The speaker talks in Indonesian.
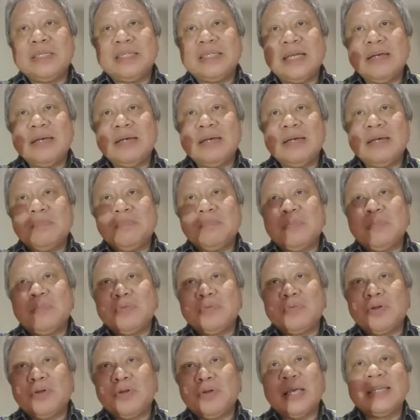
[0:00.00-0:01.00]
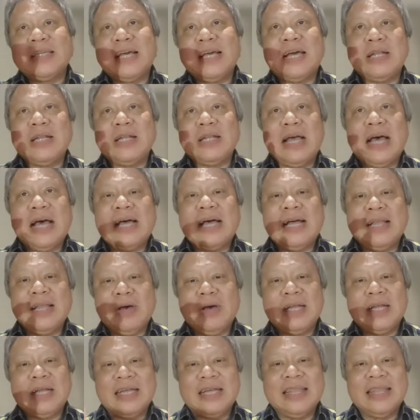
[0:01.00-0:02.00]
bisa memproyeksikan ah
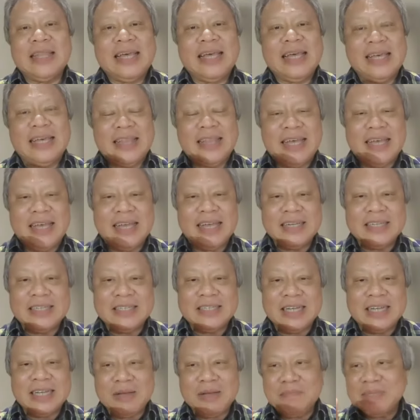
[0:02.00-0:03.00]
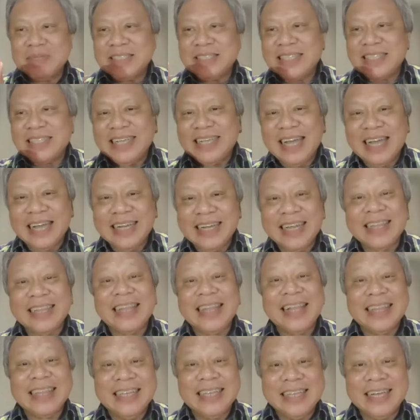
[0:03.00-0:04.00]
kalau ada layang-layang okay. di sana mestinya ada
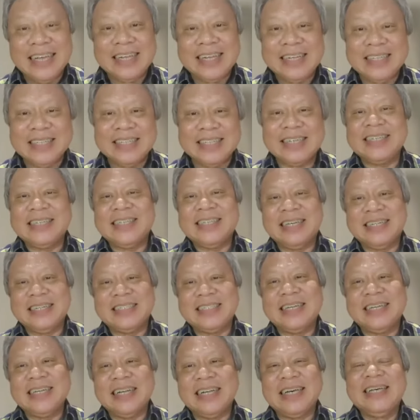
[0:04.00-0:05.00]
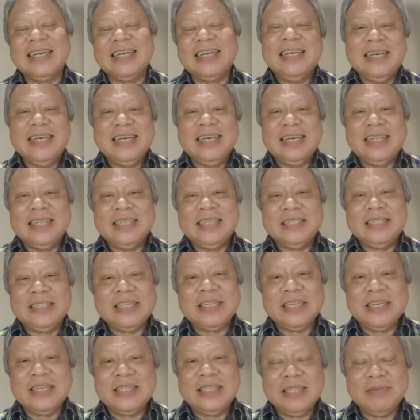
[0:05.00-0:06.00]
talinya di sekitar okay. sana. Nah,
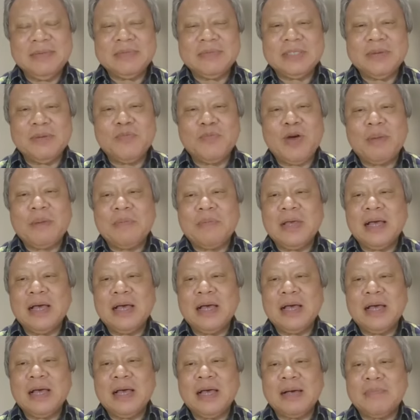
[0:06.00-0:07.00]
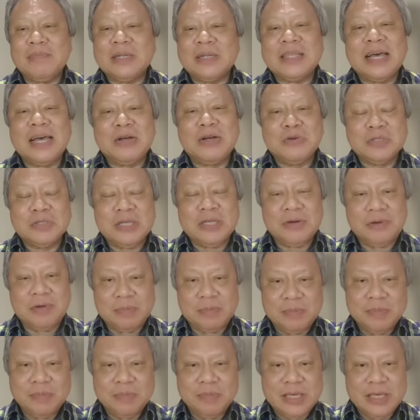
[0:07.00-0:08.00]
jadi ini semua pihak bertanggung jawab.
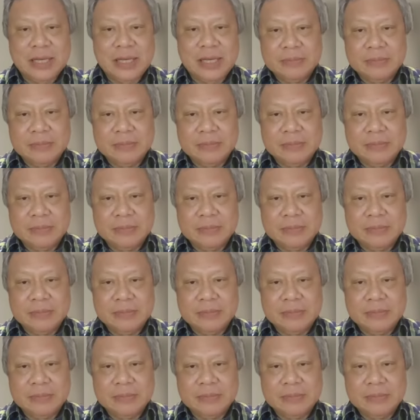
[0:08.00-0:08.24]
Demikian.